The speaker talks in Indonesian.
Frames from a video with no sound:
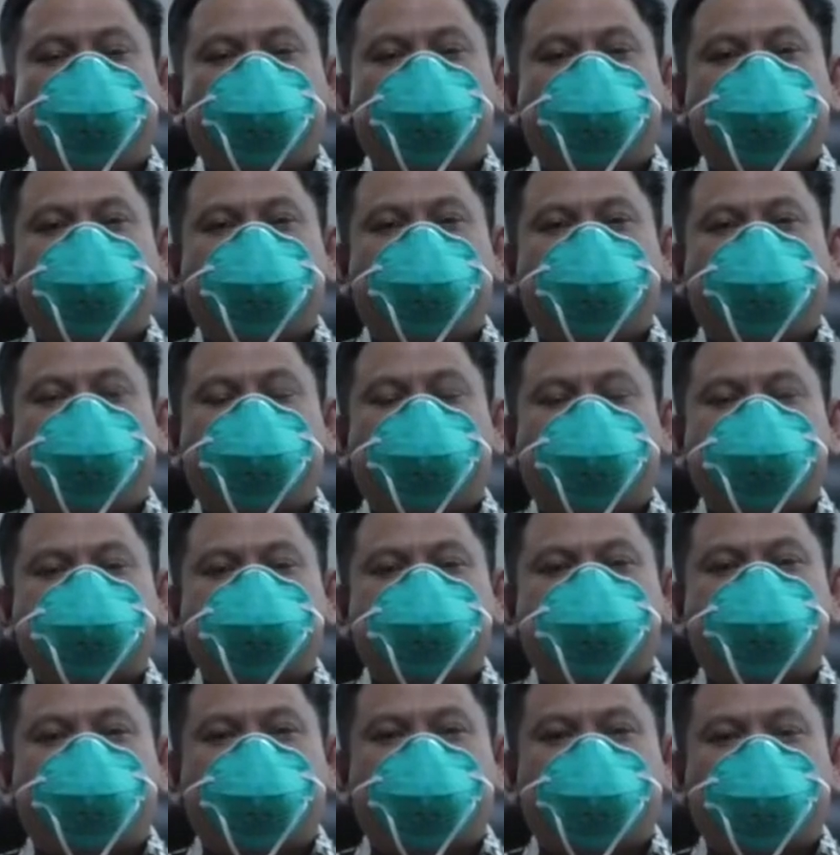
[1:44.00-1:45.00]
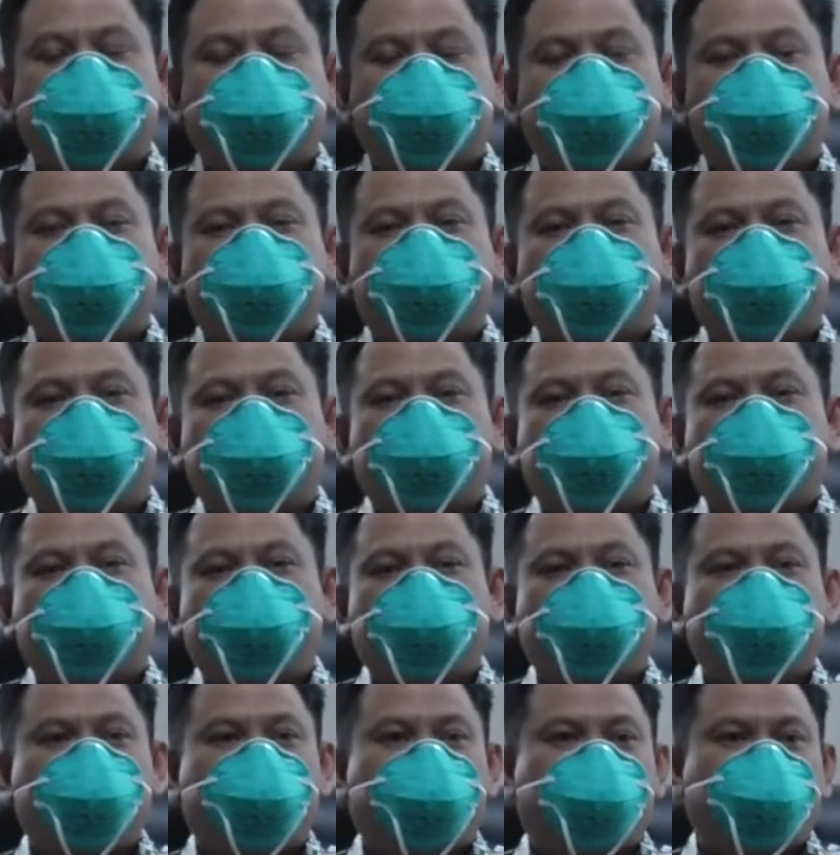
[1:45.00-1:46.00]
Dari aspek eh,
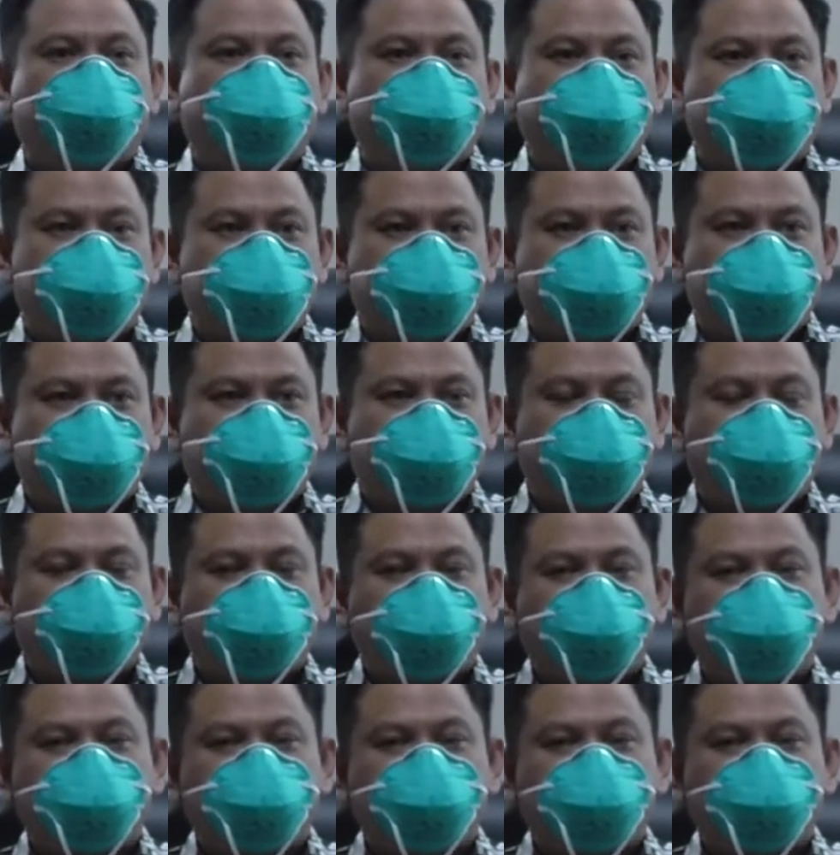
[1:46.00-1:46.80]
geografis, ya.